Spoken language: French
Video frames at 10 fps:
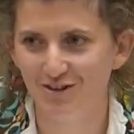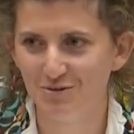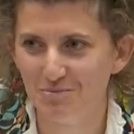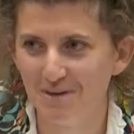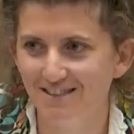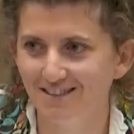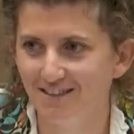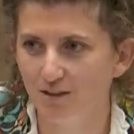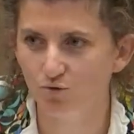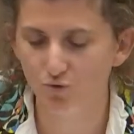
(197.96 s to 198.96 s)
euh, mais
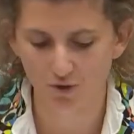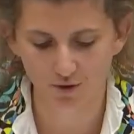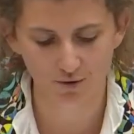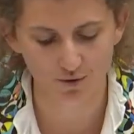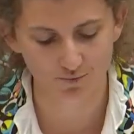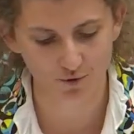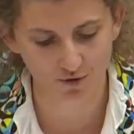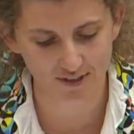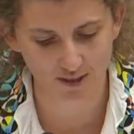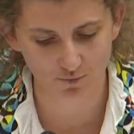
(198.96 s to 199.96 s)
c'est à nous euh,
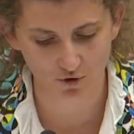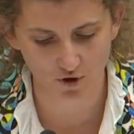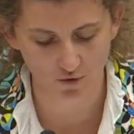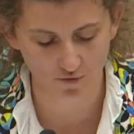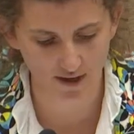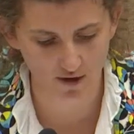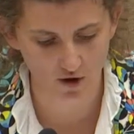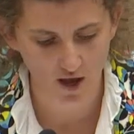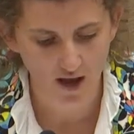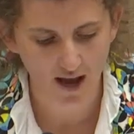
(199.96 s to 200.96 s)
potentiellement de leur
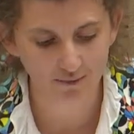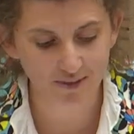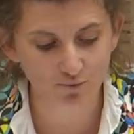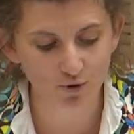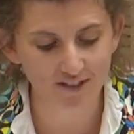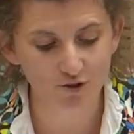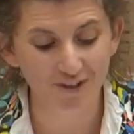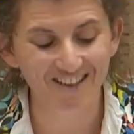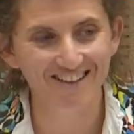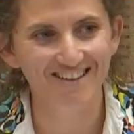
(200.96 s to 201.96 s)
ouvrir un petit peu les
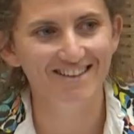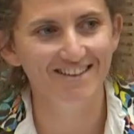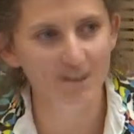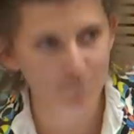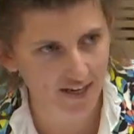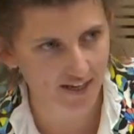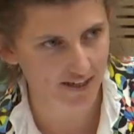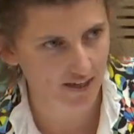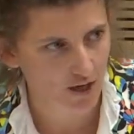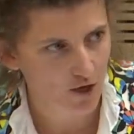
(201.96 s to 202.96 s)
yeux et de les
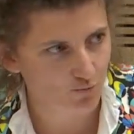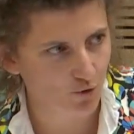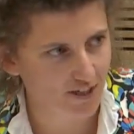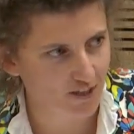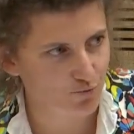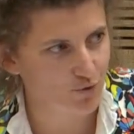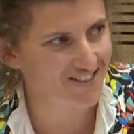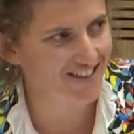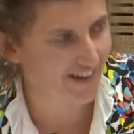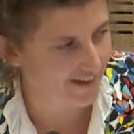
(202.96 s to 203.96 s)
libérer pour qu'ils
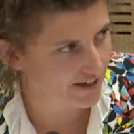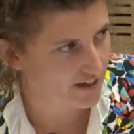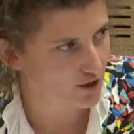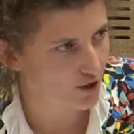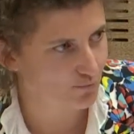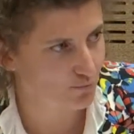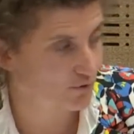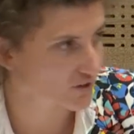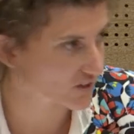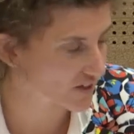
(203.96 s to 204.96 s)
puissent créer, comme
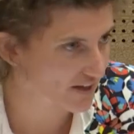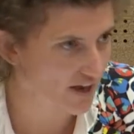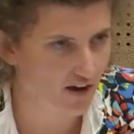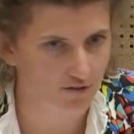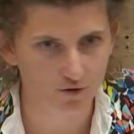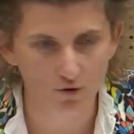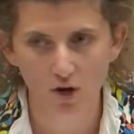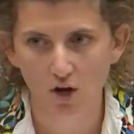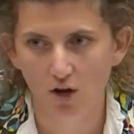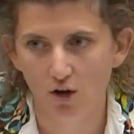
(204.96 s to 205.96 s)
c'était le cas avant,
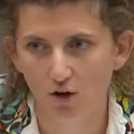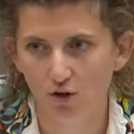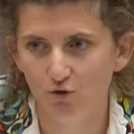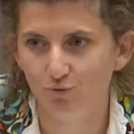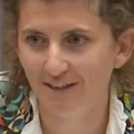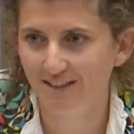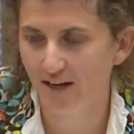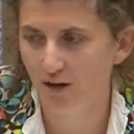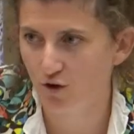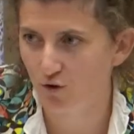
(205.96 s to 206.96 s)
de
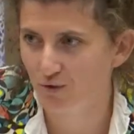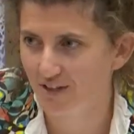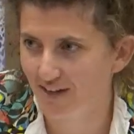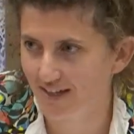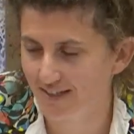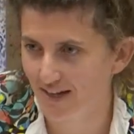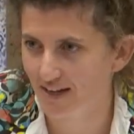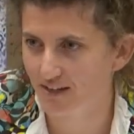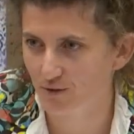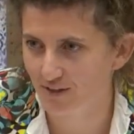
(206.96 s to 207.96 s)
manière
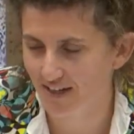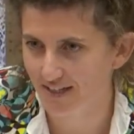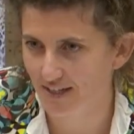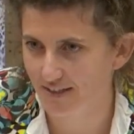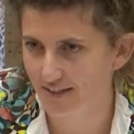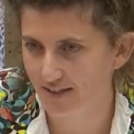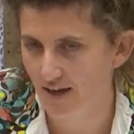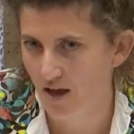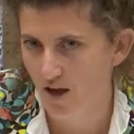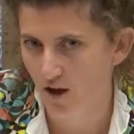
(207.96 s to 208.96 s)
universelle et universaliste.